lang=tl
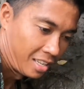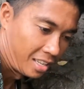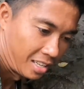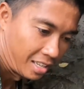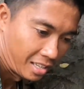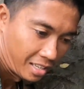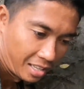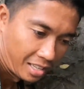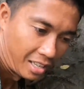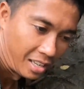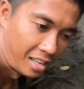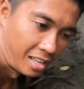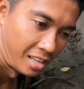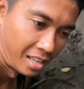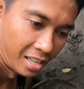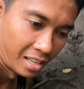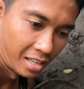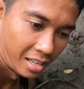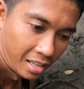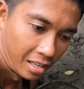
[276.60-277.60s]
dalag daw mga masir.
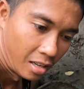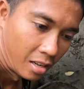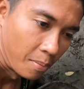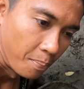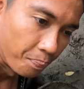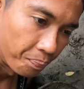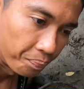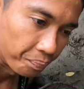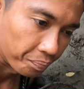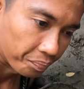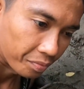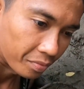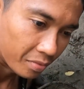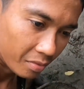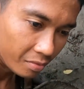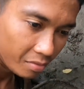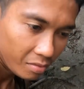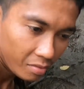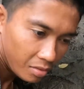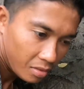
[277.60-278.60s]

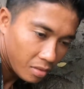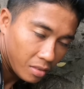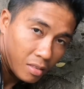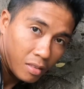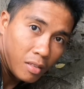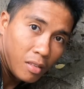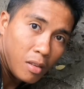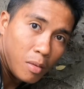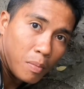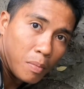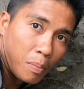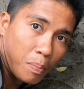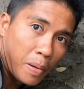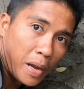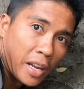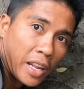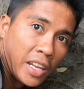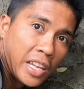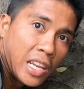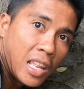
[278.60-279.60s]
Naalagi.
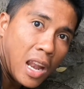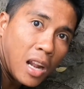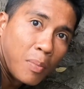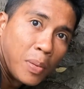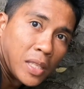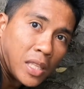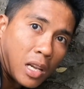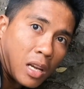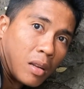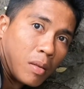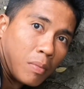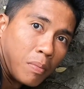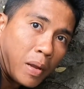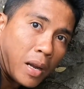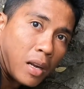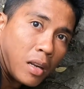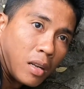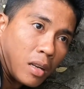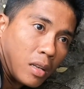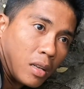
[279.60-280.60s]
Parang hindi dalag master.
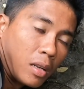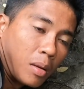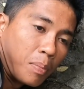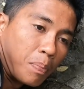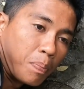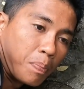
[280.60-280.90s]
Parang... Saman.